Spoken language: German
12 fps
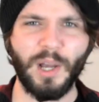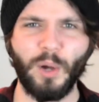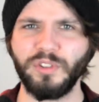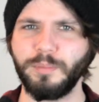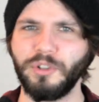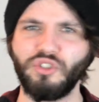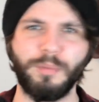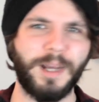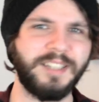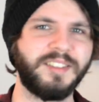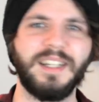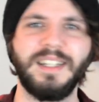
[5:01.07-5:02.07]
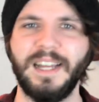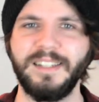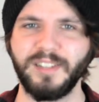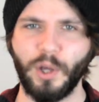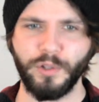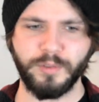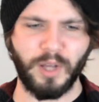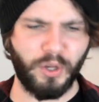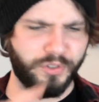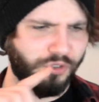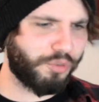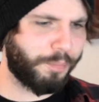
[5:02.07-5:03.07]
aus, man schmeißt seine Katze aus dem
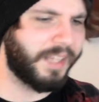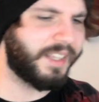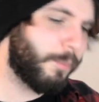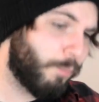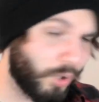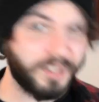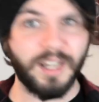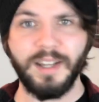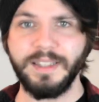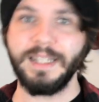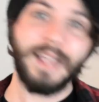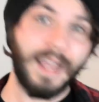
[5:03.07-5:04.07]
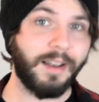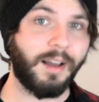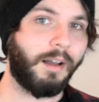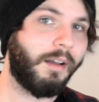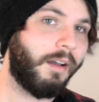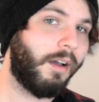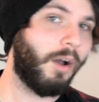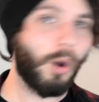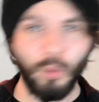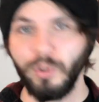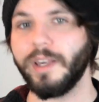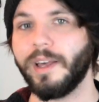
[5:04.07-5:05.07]
Haus und sperrt die Mutter in den Keller.
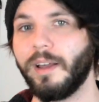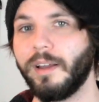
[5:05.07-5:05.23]
Oh ja. Yeah.